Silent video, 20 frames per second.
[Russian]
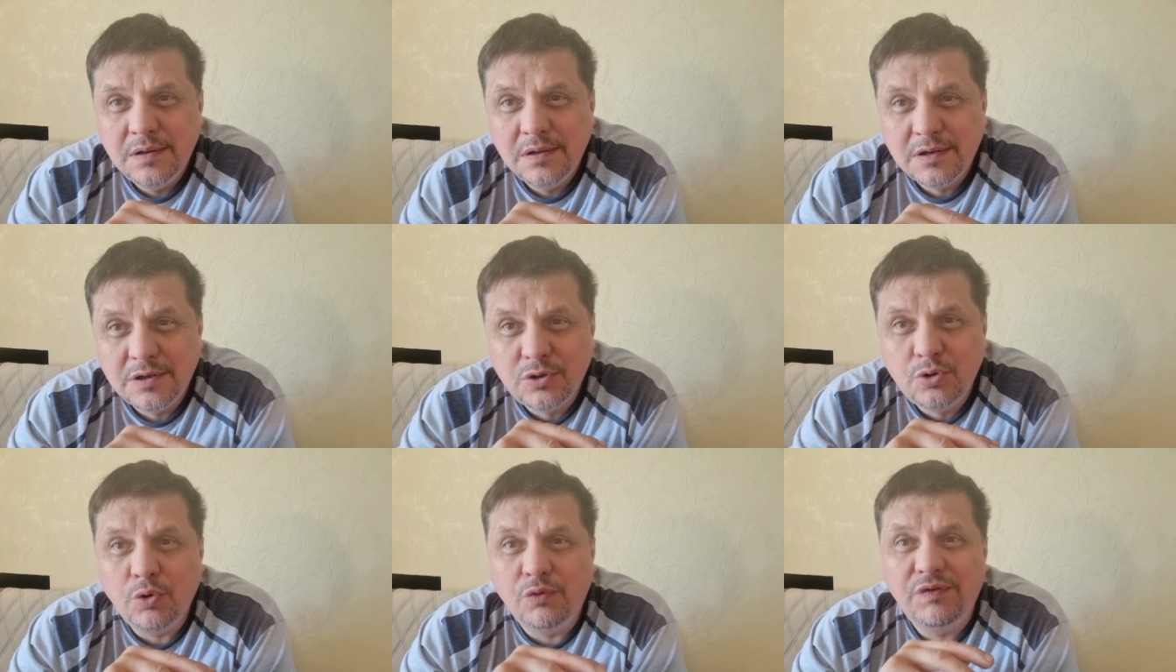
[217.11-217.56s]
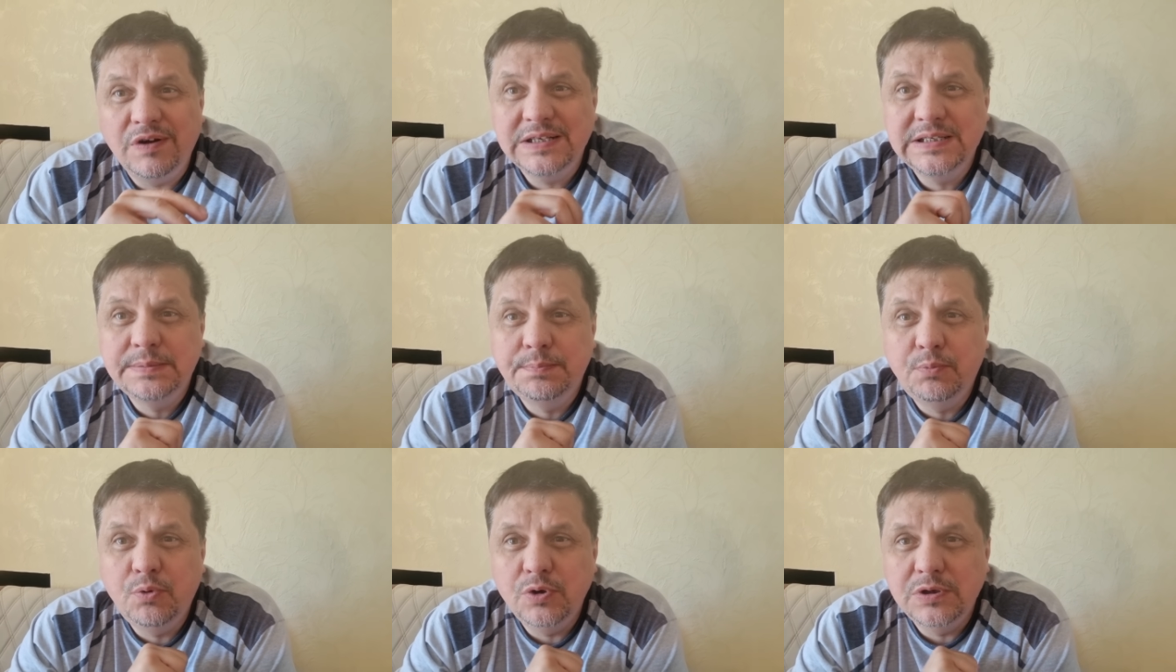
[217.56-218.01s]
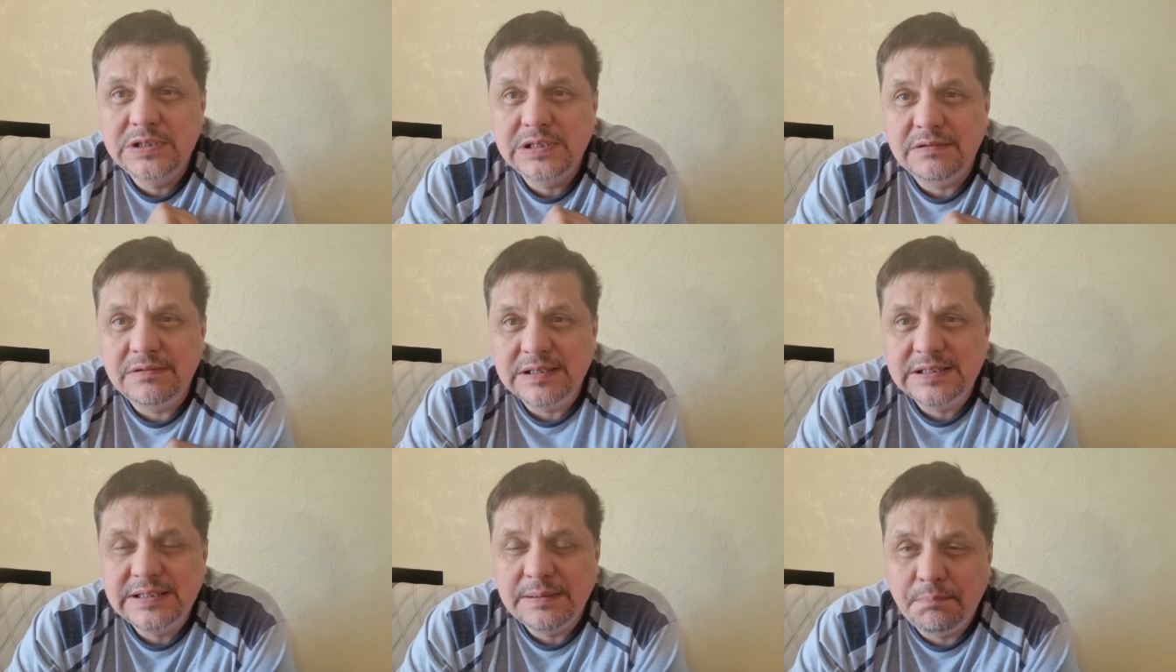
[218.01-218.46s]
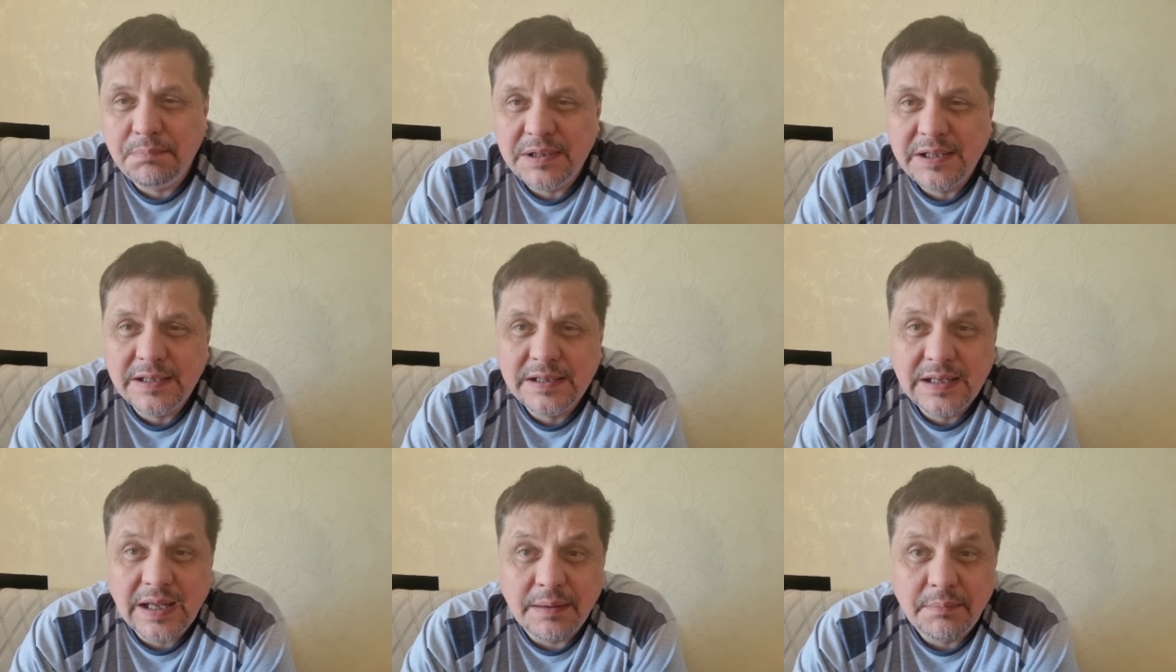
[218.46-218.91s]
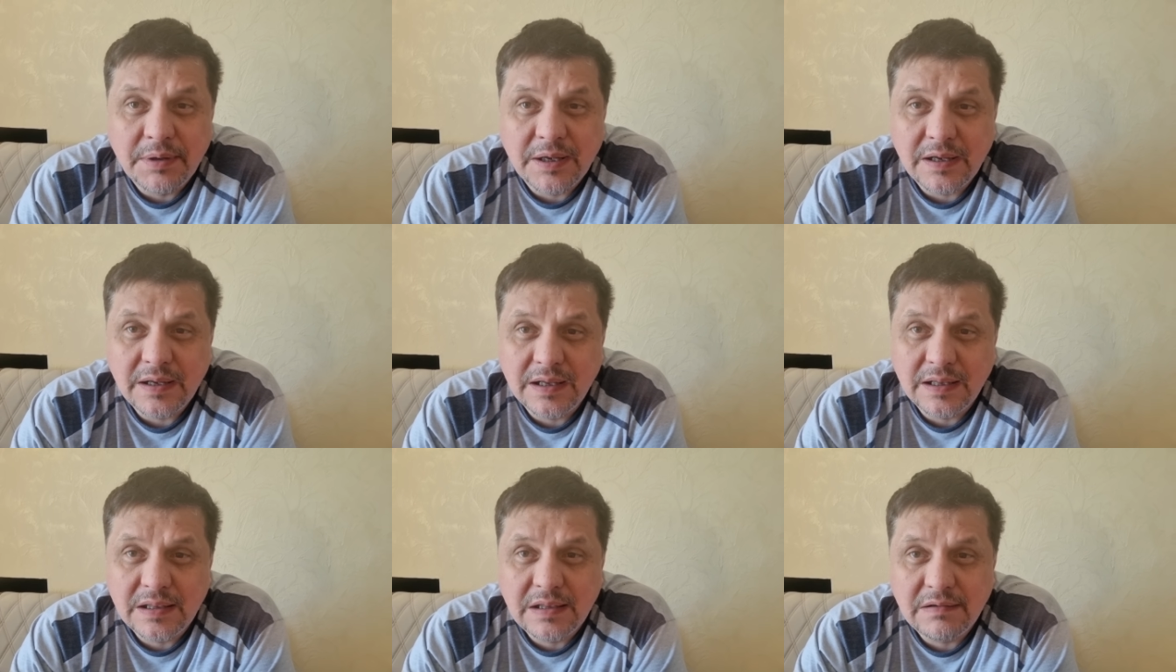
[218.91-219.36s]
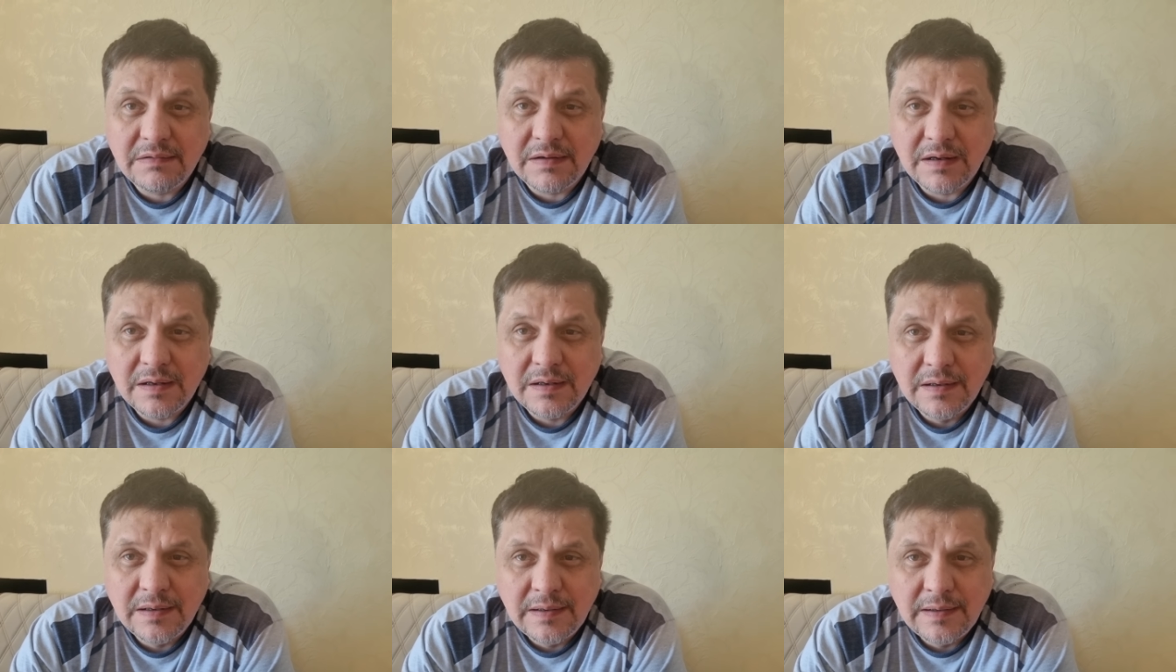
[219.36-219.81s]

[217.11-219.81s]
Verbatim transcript: кто воспользовался плодами этого?